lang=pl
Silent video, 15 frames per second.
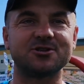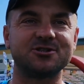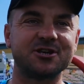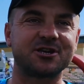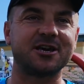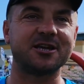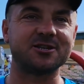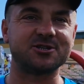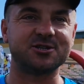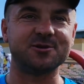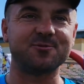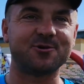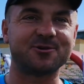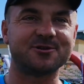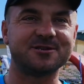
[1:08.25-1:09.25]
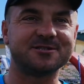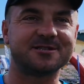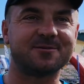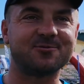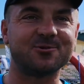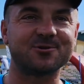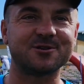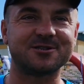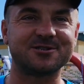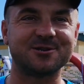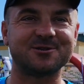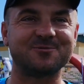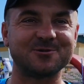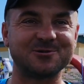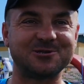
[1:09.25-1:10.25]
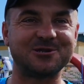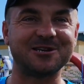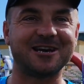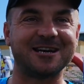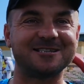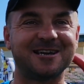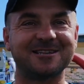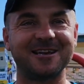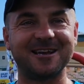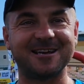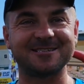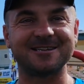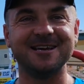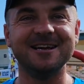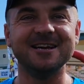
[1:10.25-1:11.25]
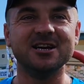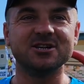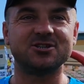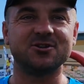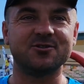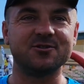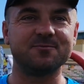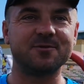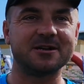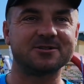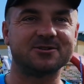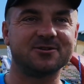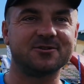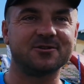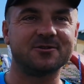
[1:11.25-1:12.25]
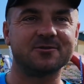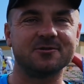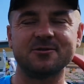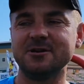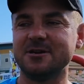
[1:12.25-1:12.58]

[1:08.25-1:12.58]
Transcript: gdzie kiedyś nie mogli za młodych się pościgać, a teraz się bardzo